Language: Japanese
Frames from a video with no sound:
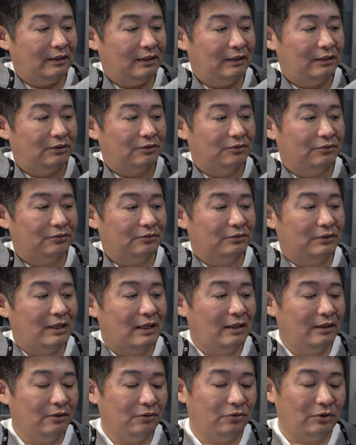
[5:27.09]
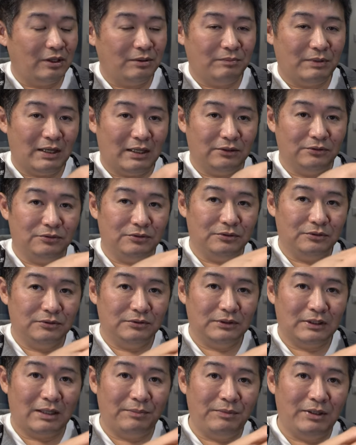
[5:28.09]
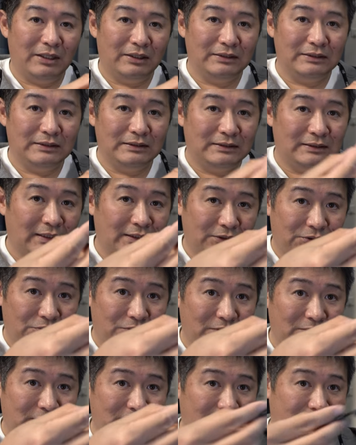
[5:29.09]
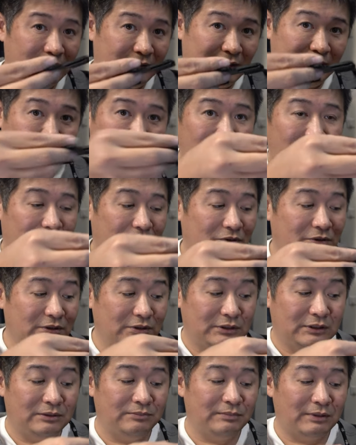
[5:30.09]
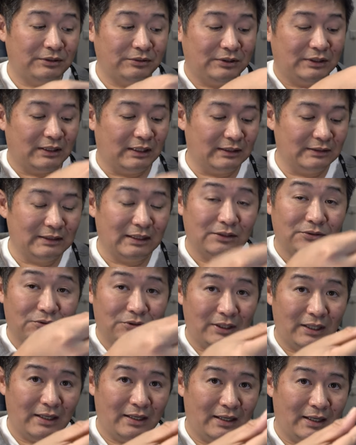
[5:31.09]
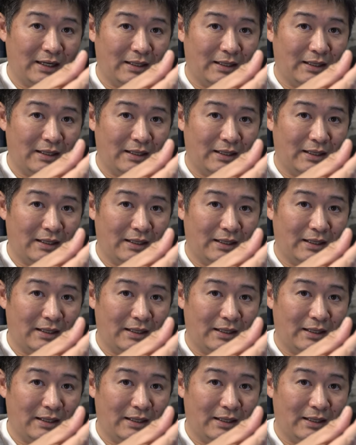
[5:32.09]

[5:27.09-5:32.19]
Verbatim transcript: えっ、ー、と、これはまああの、カメラ実際取り付けて、こう、ジンバルにカチャンとね、